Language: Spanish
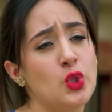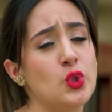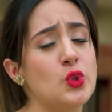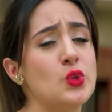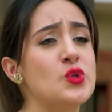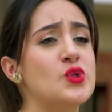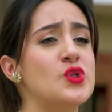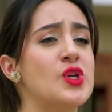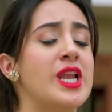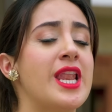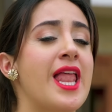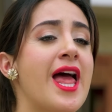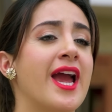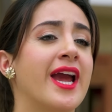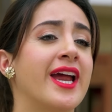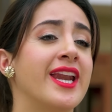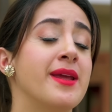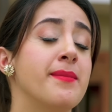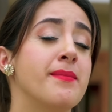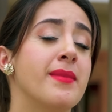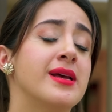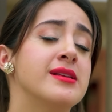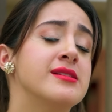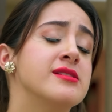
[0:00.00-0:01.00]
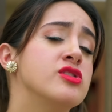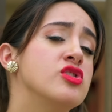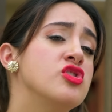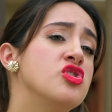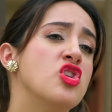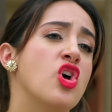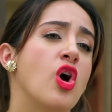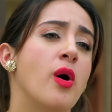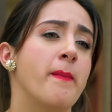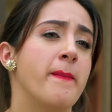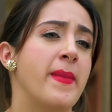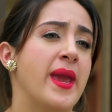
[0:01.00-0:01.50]
tus lágrimas
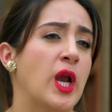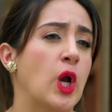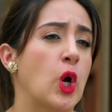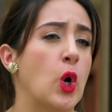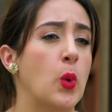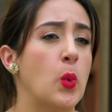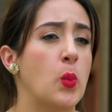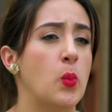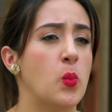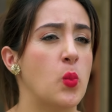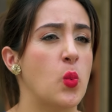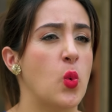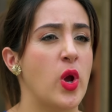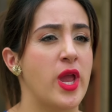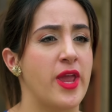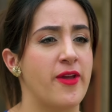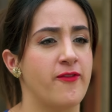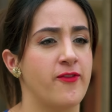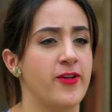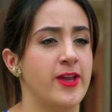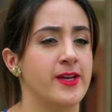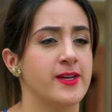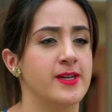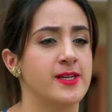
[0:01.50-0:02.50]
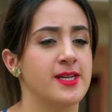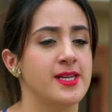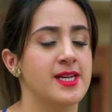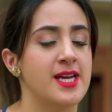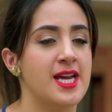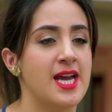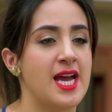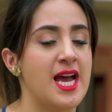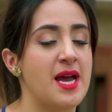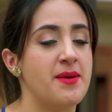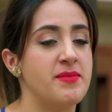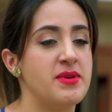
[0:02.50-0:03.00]
no me conmueven.
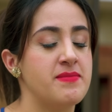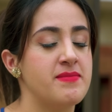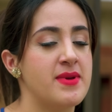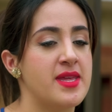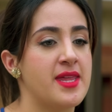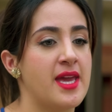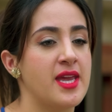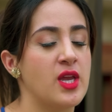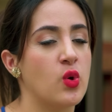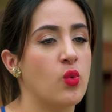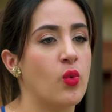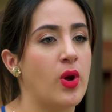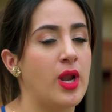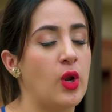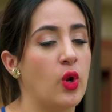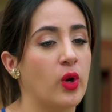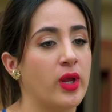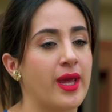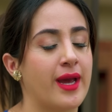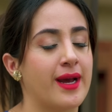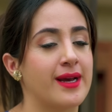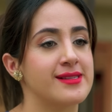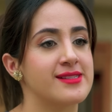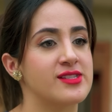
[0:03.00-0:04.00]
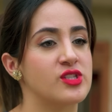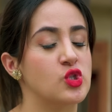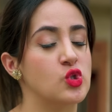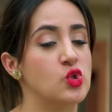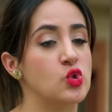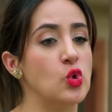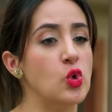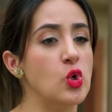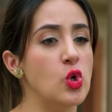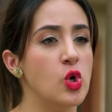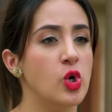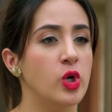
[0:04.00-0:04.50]
A mí me da igual lo que hagas
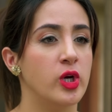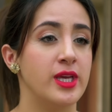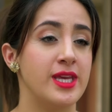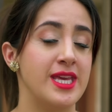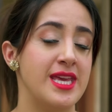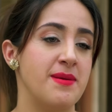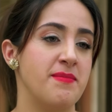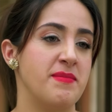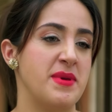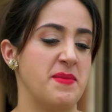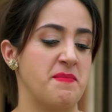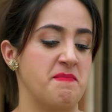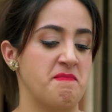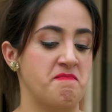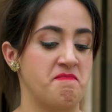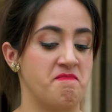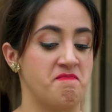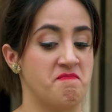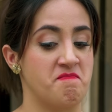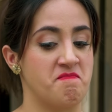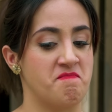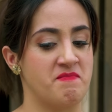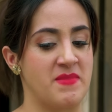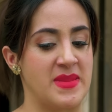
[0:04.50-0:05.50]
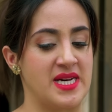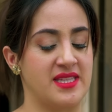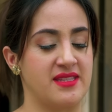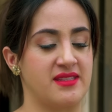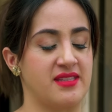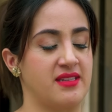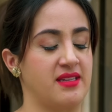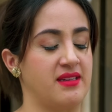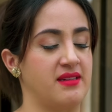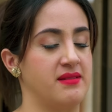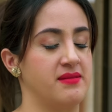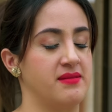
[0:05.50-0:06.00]
tú y mi madre.